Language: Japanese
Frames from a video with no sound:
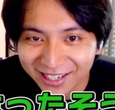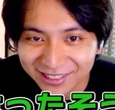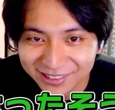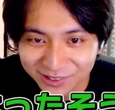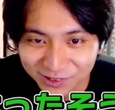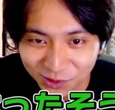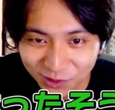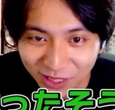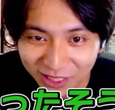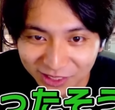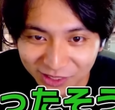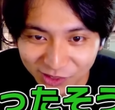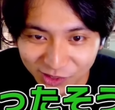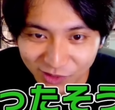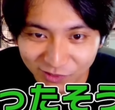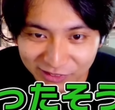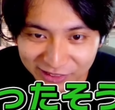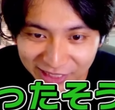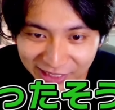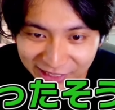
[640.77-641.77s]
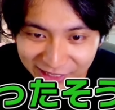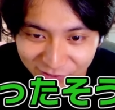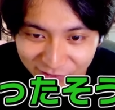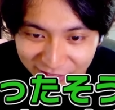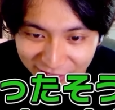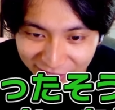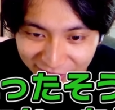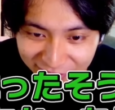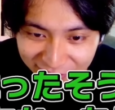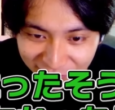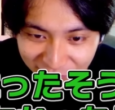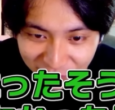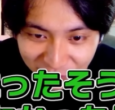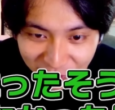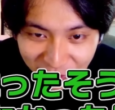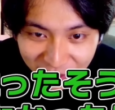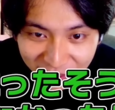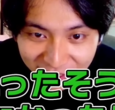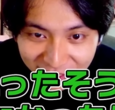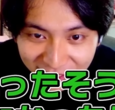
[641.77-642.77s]
あいつどうなったそういえば最近見てなかったけ
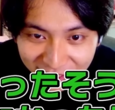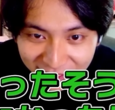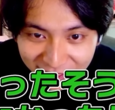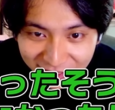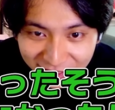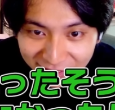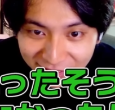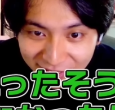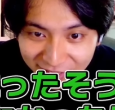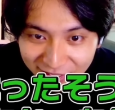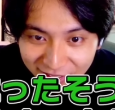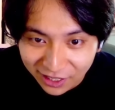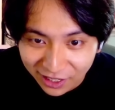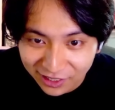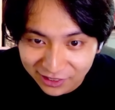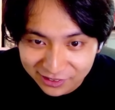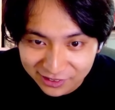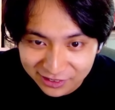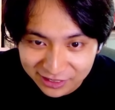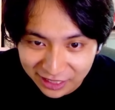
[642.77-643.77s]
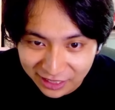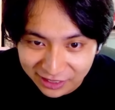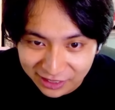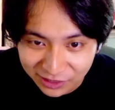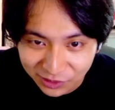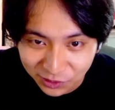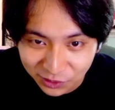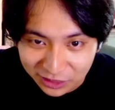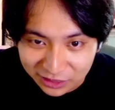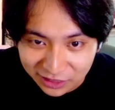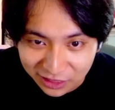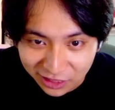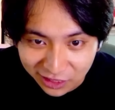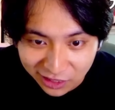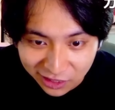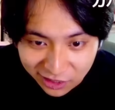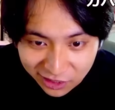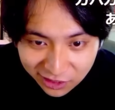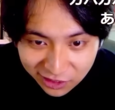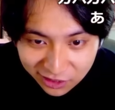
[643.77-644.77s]
どあいつ最近どうなっ
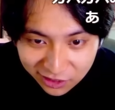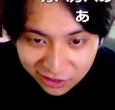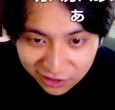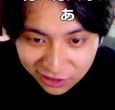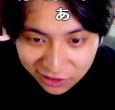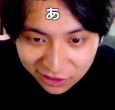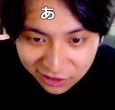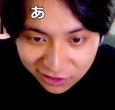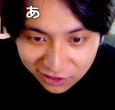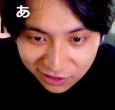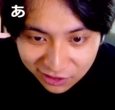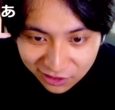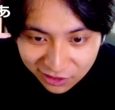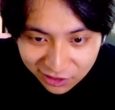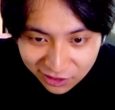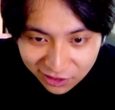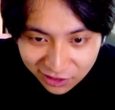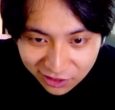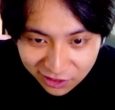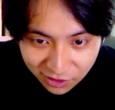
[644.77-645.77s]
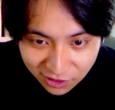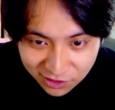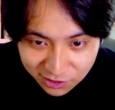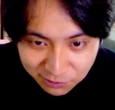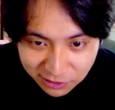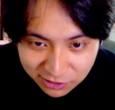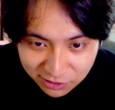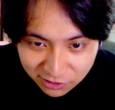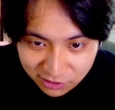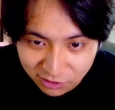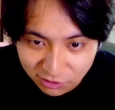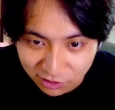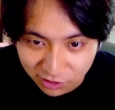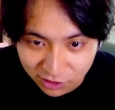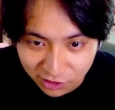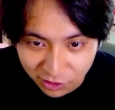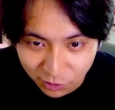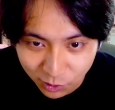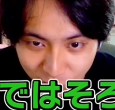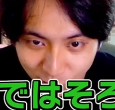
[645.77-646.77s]
たあいつバズってるか
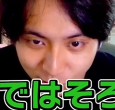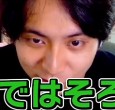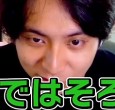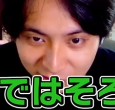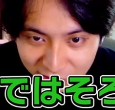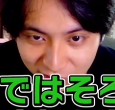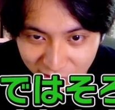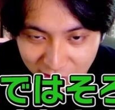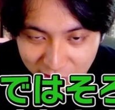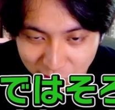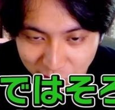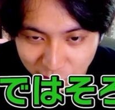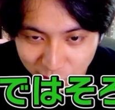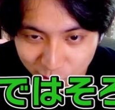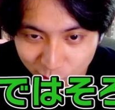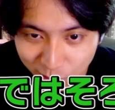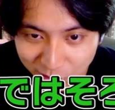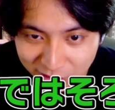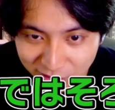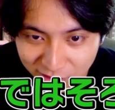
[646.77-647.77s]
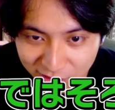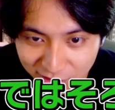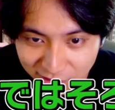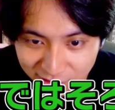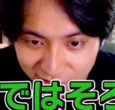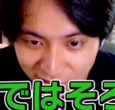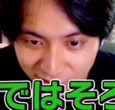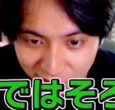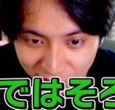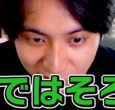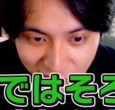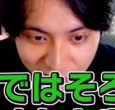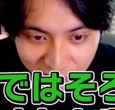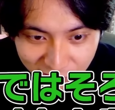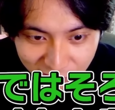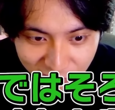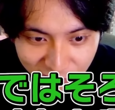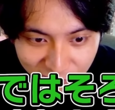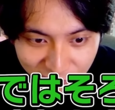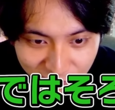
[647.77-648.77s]
な俺の見立てではそろそろバズってるはずねんけどなあい
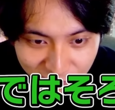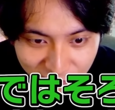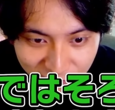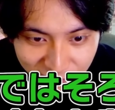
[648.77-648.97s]
つ